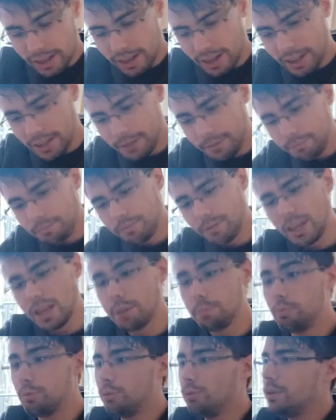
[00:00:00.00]
euh,
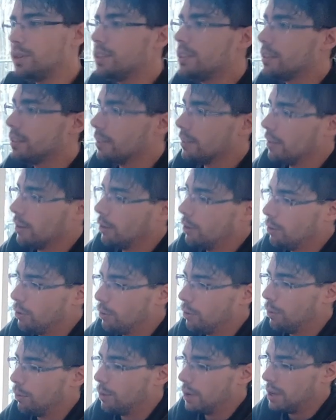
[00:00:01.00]
et puis,
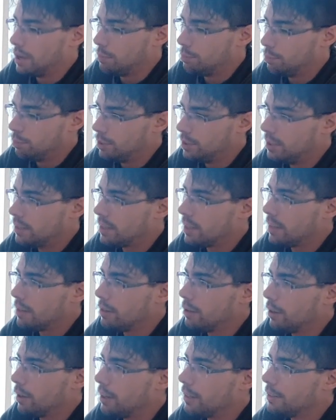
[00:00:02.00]
oh, et puis
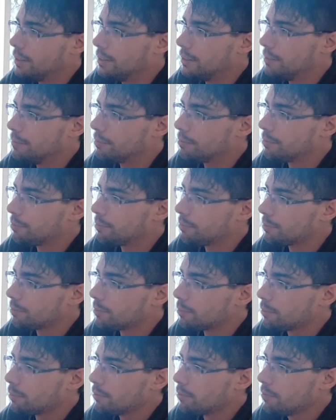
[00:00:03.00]
Kylo Ren
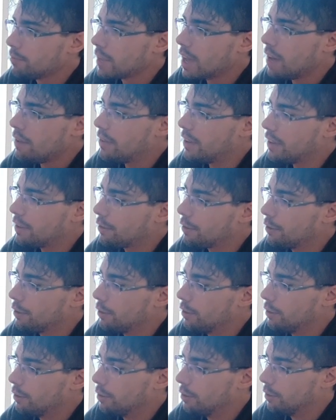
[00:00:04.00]
avec
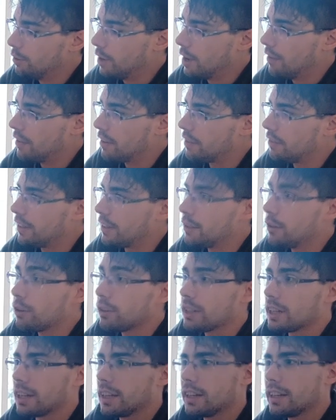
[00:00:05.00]
le, avec
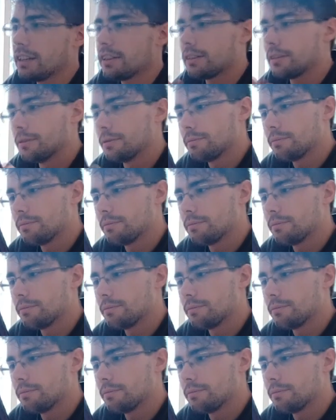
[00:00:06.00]
Vador derrière.